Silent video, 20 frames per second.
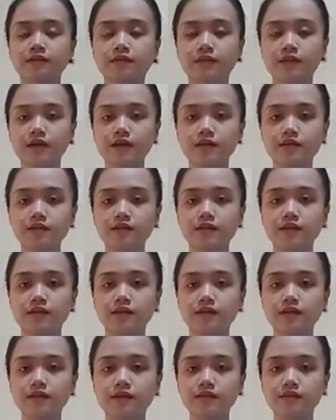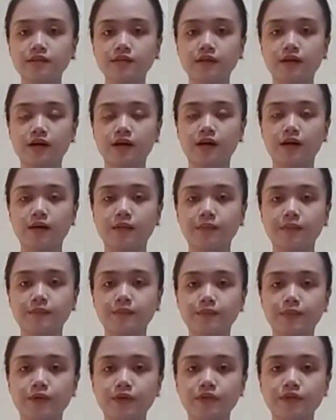Next is
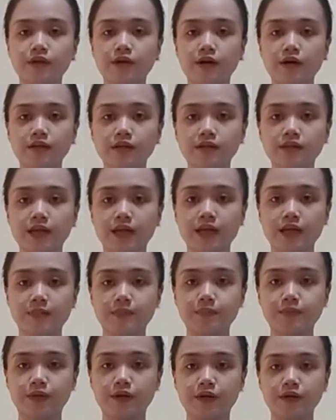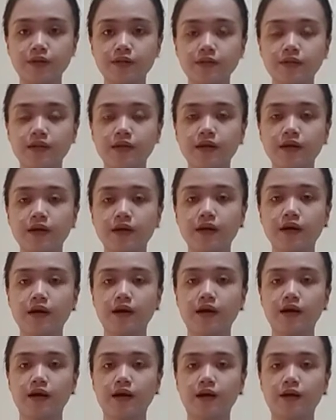um, put on the apron.
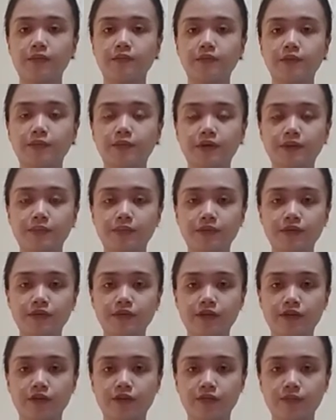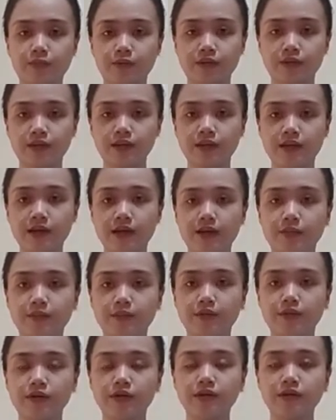Um, the purpose of putting the
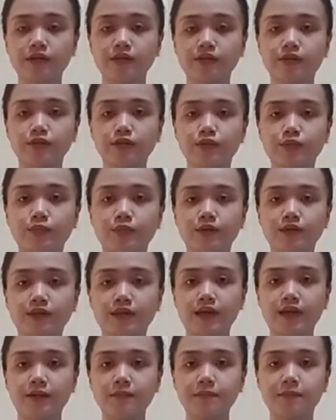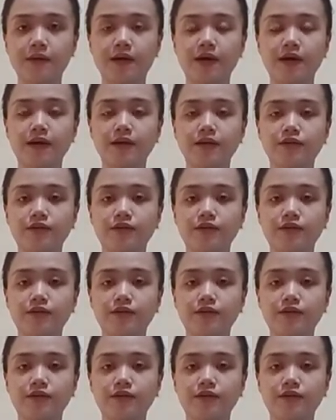apron is to protect my